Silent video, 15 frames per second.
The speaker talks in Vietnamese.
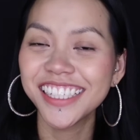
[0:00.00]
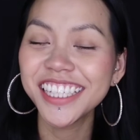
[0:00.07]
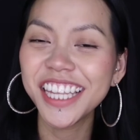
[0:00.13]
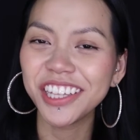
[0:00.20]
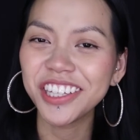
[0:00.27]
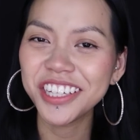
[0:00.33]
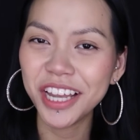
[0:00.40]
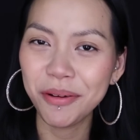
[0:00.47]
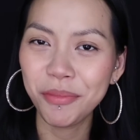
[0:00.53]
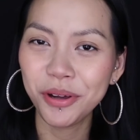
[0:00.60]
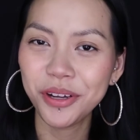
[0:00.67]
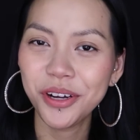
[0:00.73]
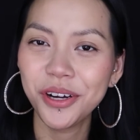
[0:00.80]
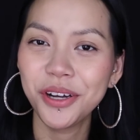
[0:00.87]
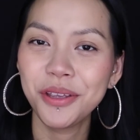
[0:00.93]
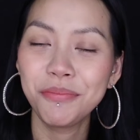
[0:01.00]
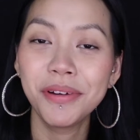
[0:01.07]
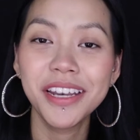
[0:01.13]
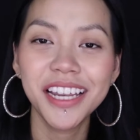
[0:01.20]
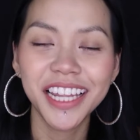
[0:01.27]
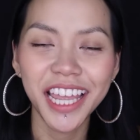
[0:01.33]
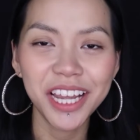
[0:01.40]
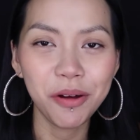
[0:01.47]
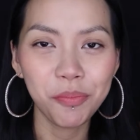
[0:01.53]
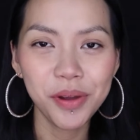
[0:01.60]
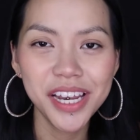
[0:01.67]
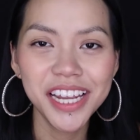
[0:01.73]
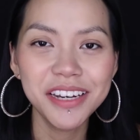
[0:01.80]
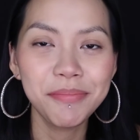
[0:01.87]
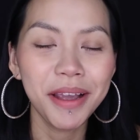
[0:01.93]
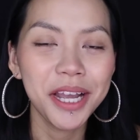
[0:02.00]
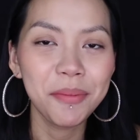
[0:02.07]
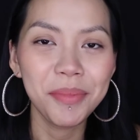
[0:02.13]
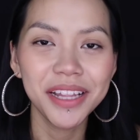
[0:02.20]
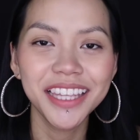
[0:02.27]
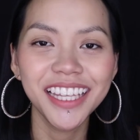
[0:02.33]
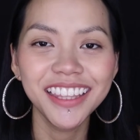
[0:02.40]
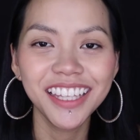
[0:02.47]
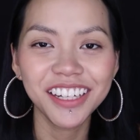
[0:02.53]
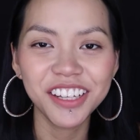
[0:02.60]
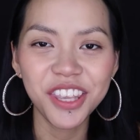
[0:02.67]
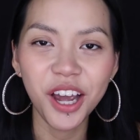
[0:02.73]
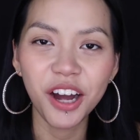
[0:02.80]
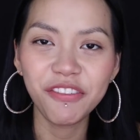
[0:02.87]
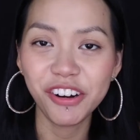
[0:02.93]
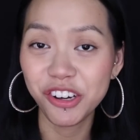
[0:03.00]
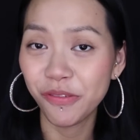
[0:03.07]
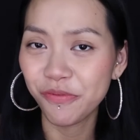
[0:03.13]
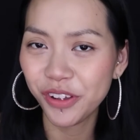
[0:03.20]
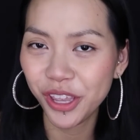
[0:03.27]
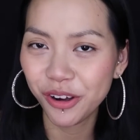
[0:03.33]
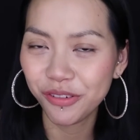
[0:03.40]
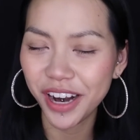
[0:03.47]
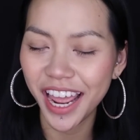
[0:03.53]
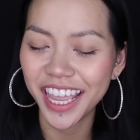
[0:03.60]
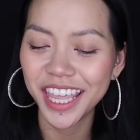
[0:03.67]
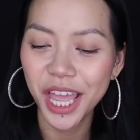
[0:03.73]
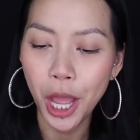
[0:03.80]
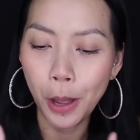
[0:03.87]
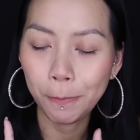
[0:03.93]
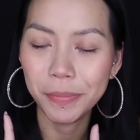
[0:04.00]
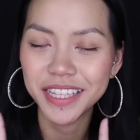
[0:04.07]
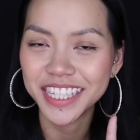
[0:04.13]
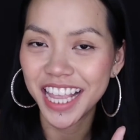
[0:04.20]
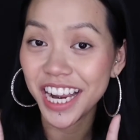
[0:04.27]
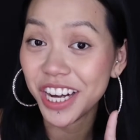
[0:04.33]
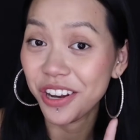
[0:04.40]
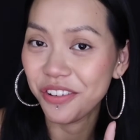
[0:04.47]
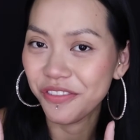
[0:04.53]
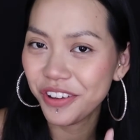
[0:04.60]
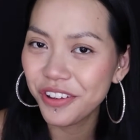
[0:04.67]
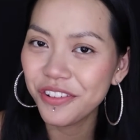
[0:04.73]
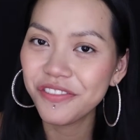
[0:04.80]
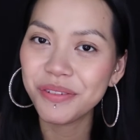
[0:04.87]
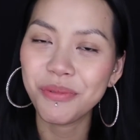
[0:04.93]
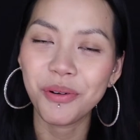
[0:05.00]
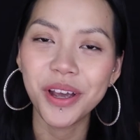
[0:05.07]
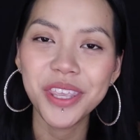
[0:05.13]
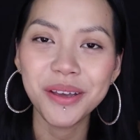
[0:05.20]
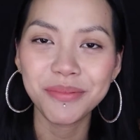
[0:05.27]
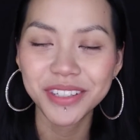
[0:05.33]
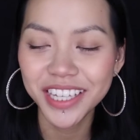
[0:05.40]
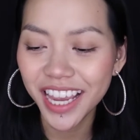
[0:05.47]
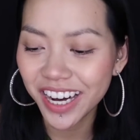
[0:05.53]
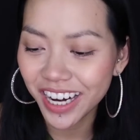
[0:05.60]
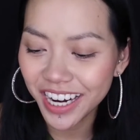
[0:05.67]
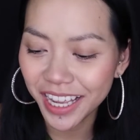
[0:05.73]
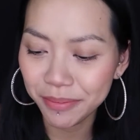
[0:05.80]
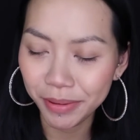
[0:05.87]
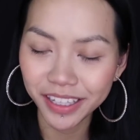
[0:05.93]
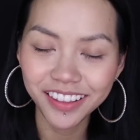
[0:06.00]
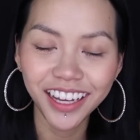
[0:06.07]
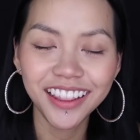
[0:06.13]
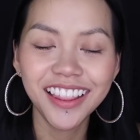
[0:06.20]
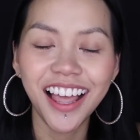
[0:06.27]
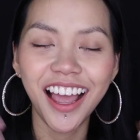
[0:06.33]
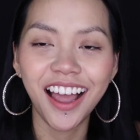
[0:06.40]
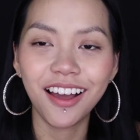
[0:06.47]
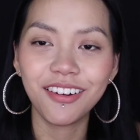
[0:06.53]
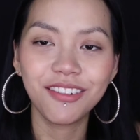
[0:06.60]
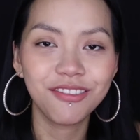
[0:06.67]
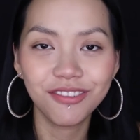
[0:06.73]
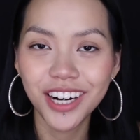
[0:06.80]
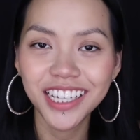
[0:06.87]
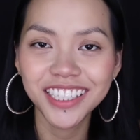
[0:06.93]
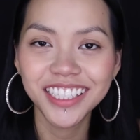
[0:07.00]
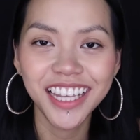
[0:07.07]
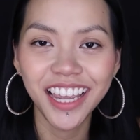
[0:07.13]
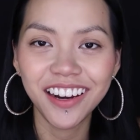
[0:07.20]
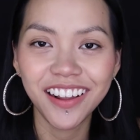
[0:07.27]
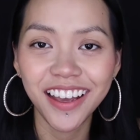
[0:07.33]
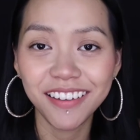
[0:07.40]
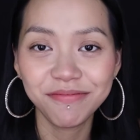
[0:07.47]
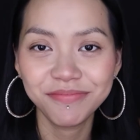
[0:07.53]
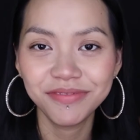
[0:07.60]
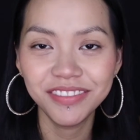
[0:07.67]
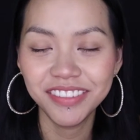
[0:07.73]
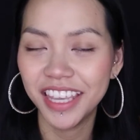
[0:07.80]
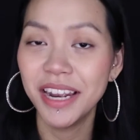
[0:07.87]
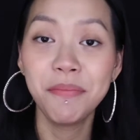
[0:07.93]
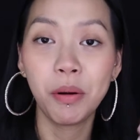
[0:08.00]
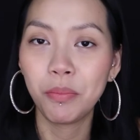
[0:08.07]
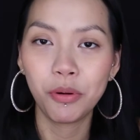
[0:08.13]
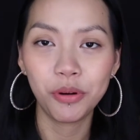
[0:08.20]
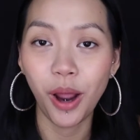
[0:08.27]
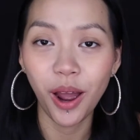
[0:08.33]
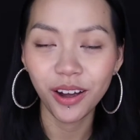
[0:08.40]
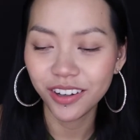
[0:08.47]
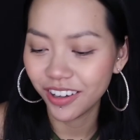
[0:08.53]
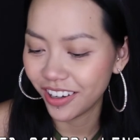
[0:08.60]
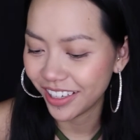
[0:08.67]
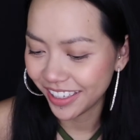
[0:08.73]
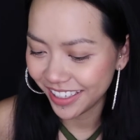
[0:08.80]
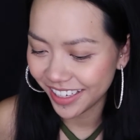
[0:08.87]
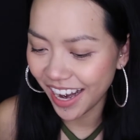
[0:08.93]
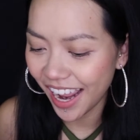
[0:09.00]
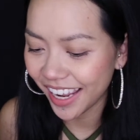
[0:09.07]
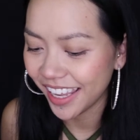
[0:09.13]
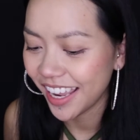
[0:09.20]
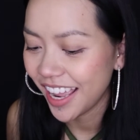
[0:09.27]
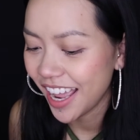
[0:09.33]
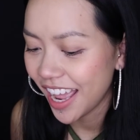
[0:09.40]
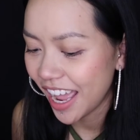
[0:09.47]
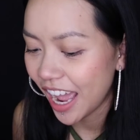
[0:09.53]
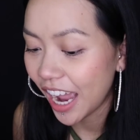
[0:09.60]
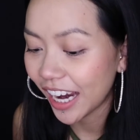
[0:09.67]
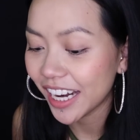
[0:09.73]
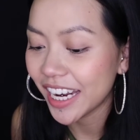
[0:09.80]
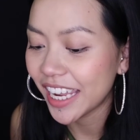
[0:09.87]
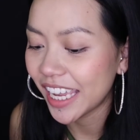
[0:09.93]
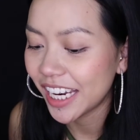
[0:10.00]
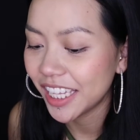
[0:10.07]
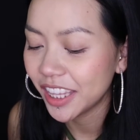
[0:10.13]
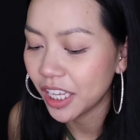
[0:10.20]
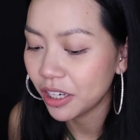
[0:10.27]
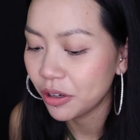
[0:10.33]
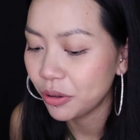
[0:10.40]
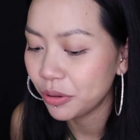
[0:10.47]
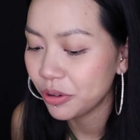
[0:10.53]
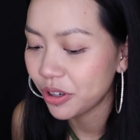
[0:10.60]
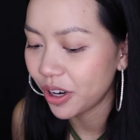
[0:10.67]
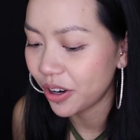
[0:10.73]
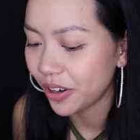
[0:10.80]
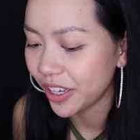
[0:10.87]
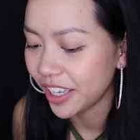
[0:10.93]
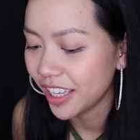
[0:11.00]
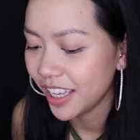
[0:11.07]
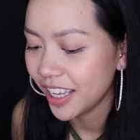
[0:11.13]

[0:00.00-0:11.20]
Xin chào tất cả mọi người, mình là Thái Ngọc Mỹ Linh, makeup artist tự do và trong video này mình sẽ review về một cái dòng mascara đen mang tên là Red Mascara chỉ một màu đỏ thôi. Đây, à, cái này thì Linh đã khui rồi.